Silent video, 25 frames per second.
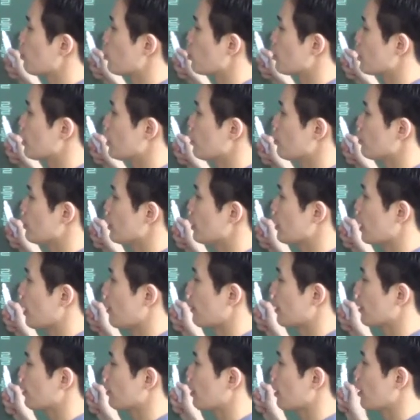보기 위해
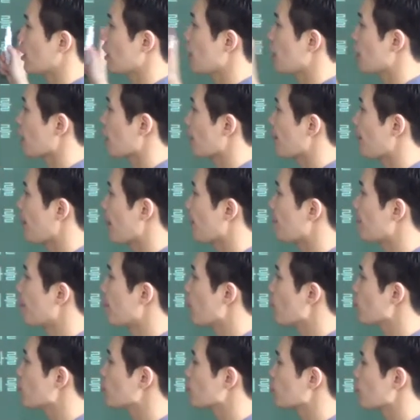남았대 그러니까 밥
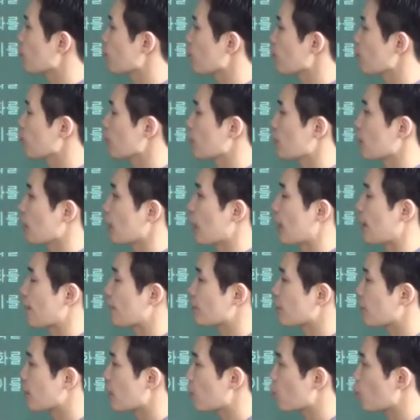먹으러
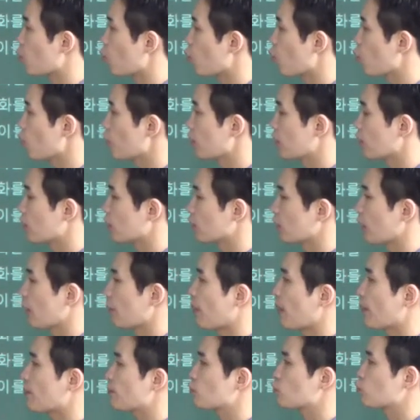안 가고 나
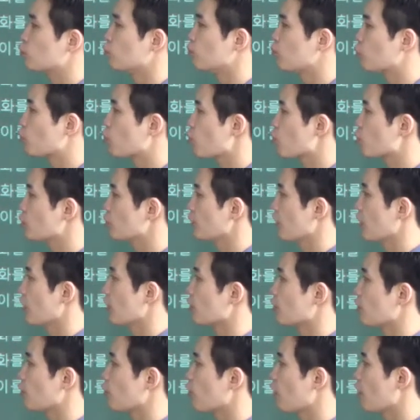밥 굶고
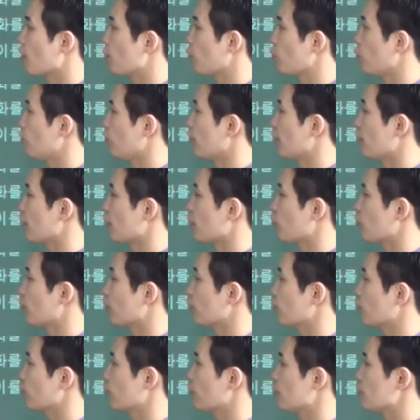그냥 영화 볼래라고
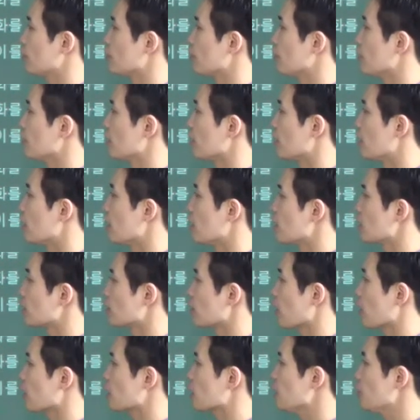했던 애들이
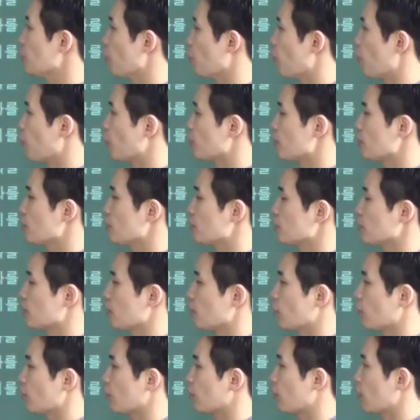
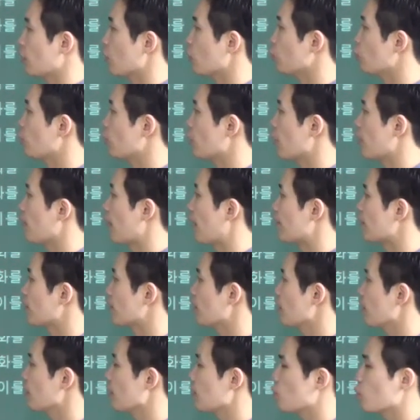45%나 됐대. 이건 되게
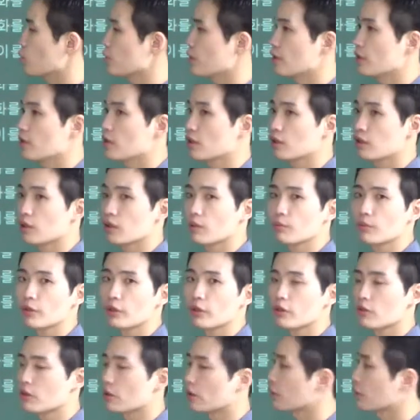많다라고 생각을 하면 될 것